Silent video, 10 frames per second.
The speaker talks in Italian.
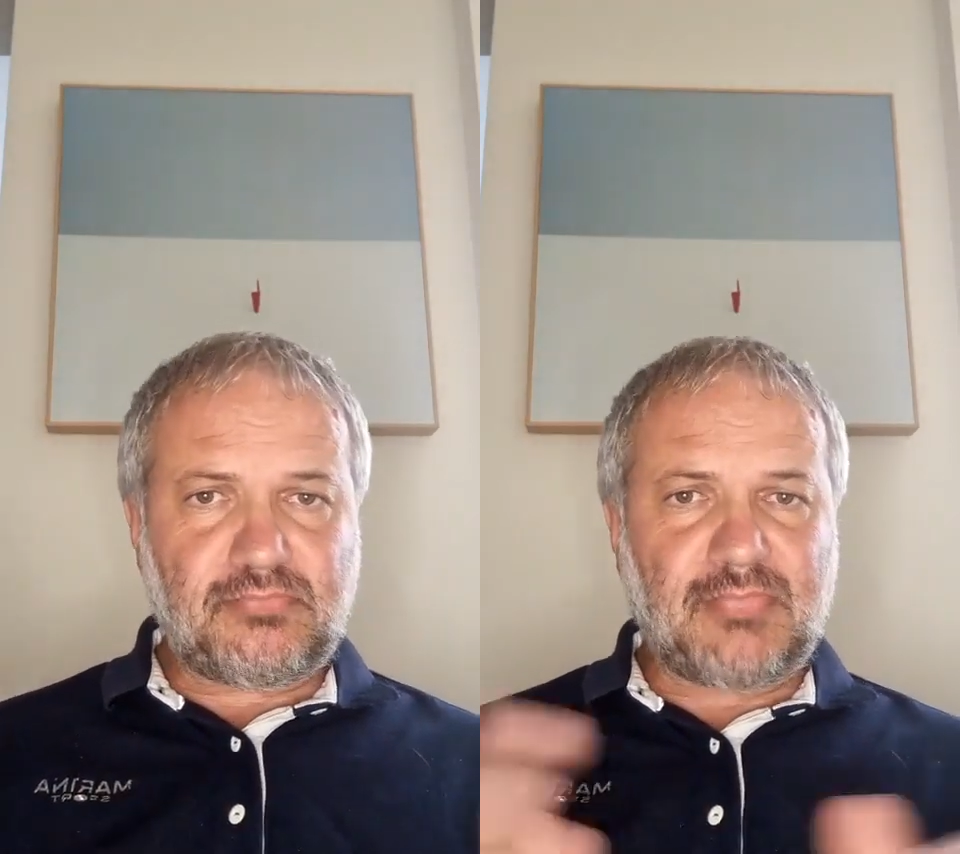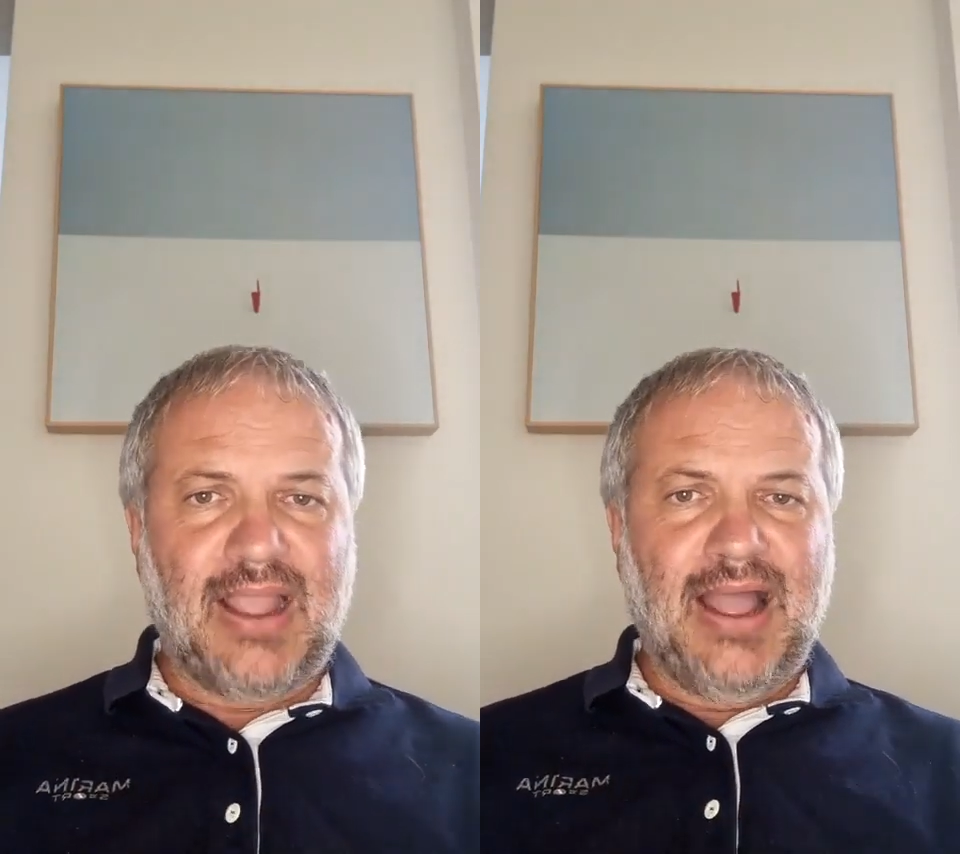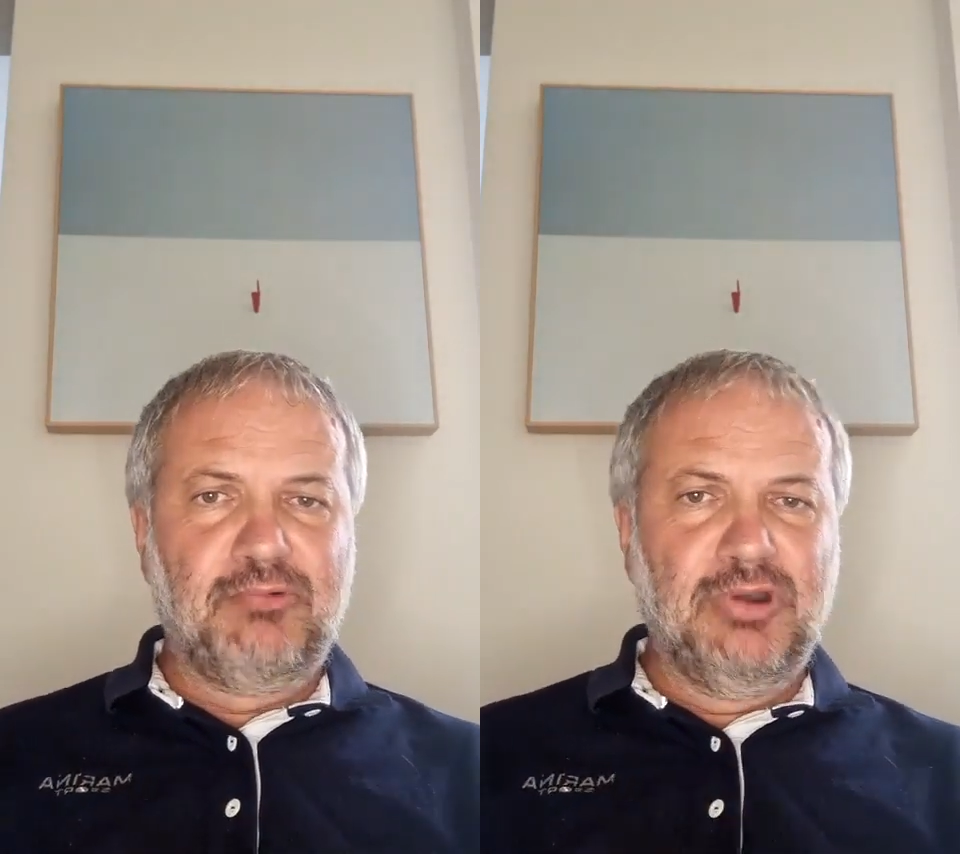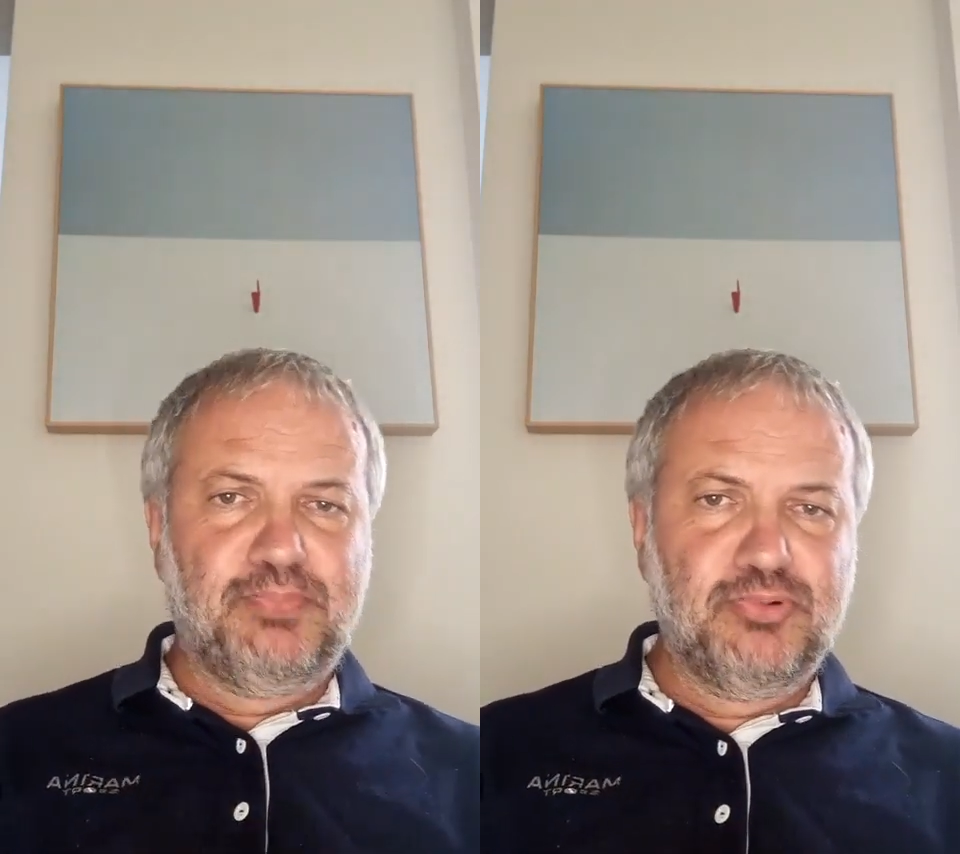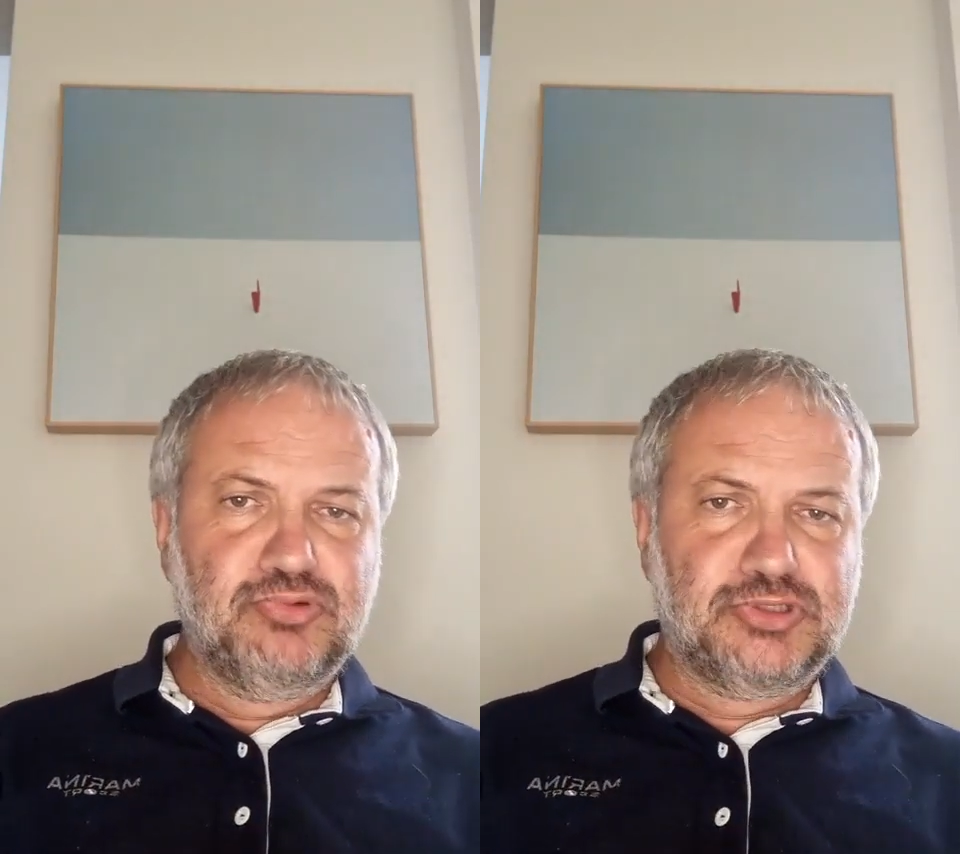A quel
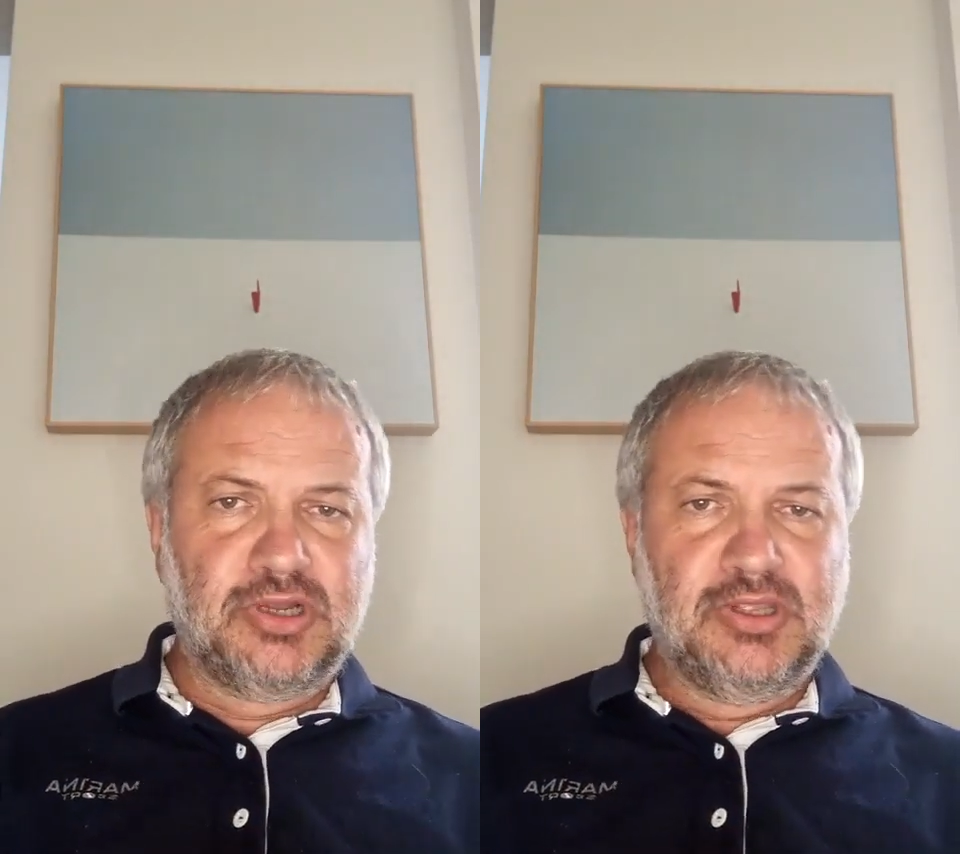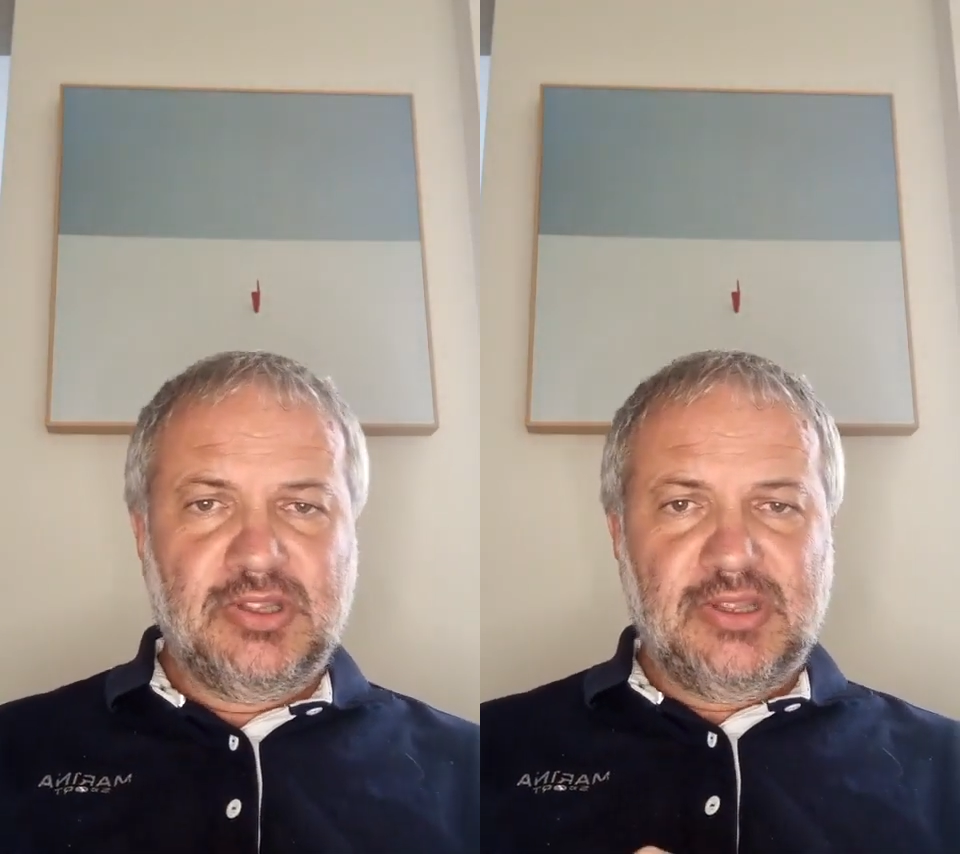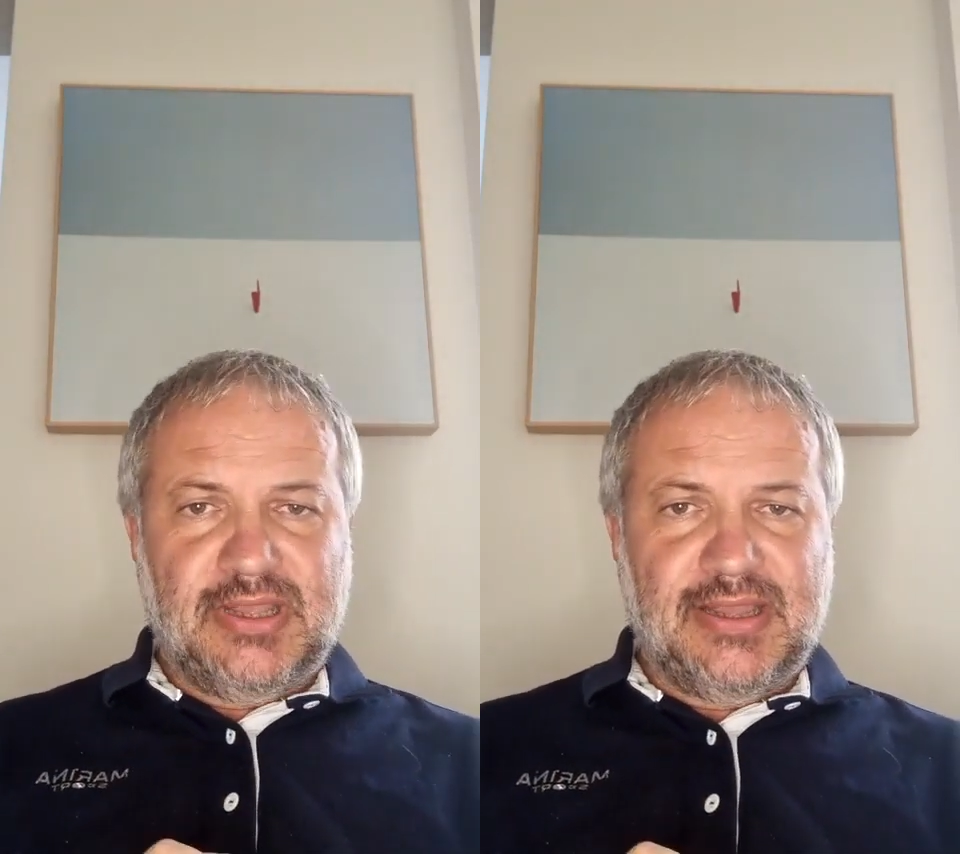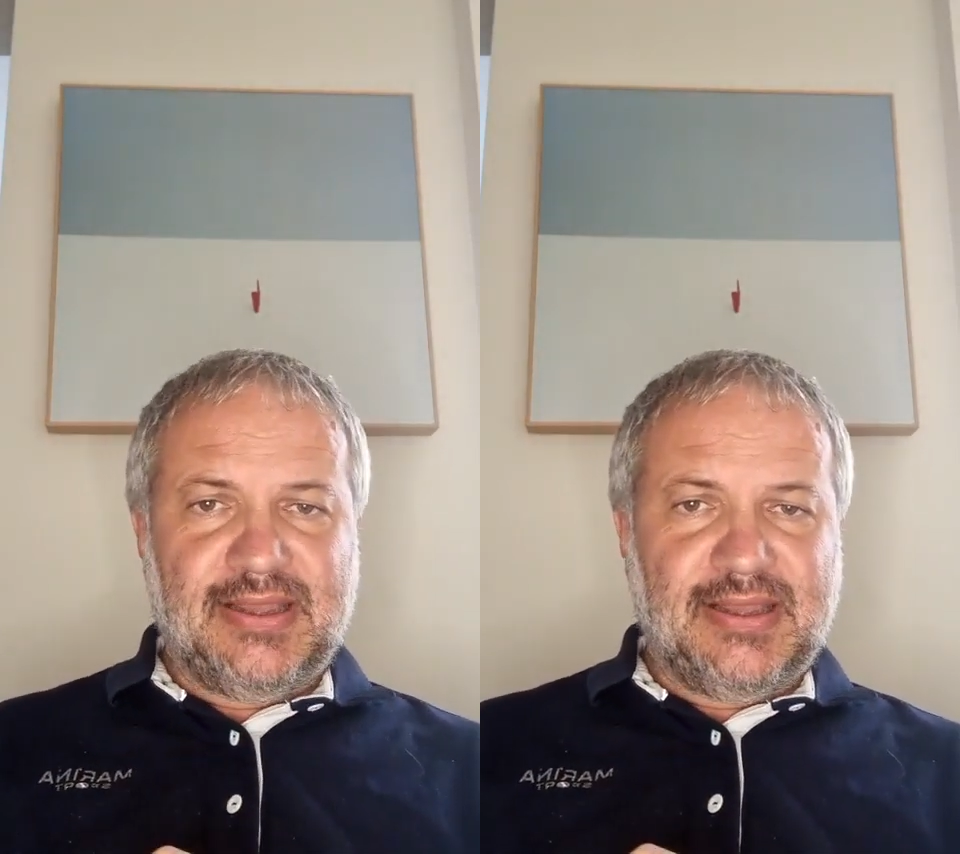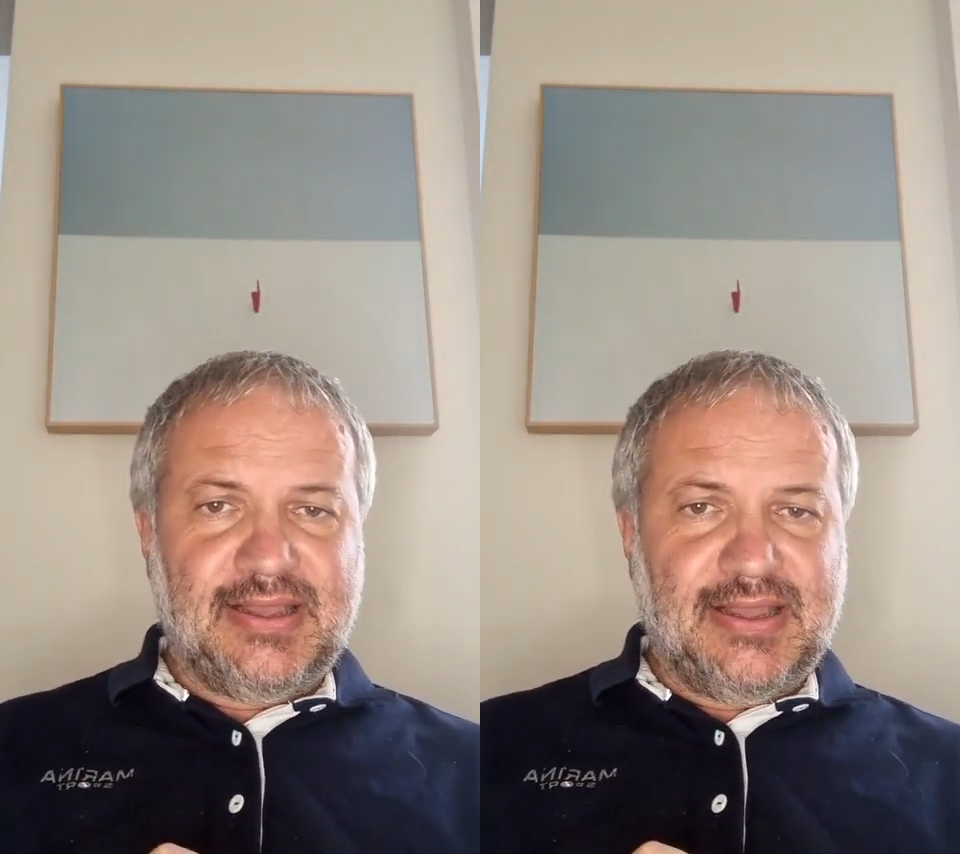punto
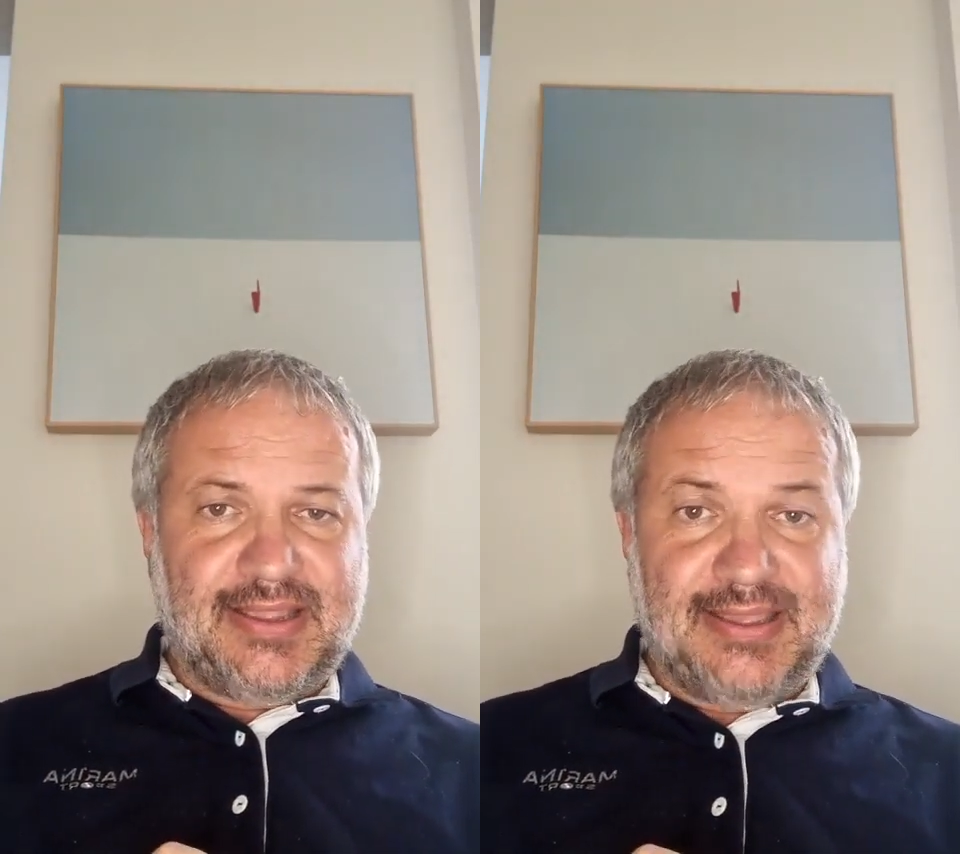eh,